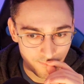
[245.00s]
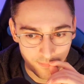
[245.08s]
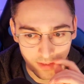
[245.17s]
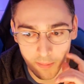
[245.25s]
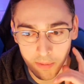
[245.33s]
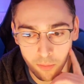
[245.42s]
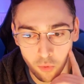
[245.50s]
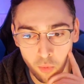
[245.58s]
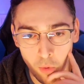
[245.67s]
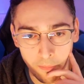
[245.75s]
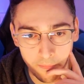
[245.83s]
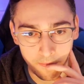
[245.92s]
Ça me plaît beaucoup
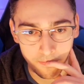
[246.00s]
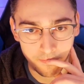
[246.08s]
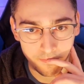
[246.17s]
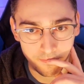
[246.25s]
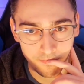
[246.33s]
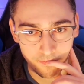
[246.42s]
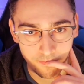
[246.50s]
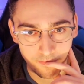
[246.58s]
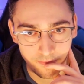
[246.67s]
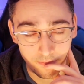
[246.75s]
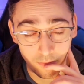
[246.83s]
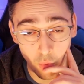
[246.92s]
moins.
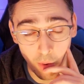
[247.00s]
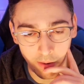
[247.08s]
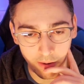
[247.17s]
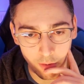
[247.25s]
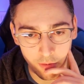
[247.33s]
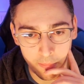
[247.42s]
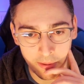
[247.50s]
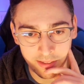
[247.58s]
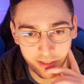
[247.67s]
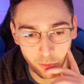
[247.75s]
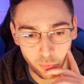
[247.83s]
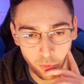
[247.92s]
Bon, alors on va
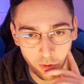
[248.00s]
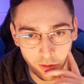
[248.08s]
passer un tour...